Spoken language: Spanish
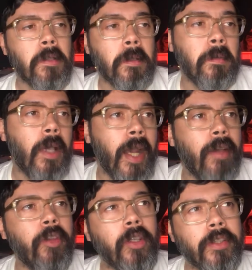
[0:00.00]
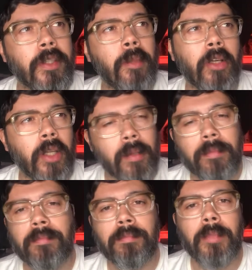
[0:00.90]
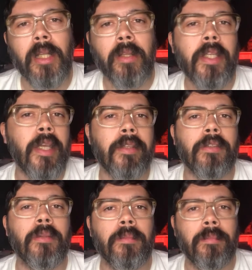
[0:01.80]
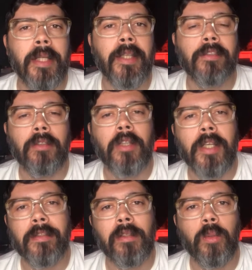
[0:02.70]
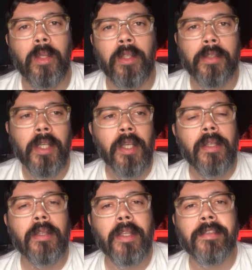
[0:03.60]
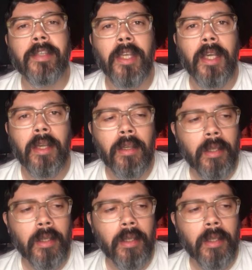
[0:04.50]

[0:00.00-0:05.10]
gráficos y mejores melodías o bandas sonoras en los juegos de Sega.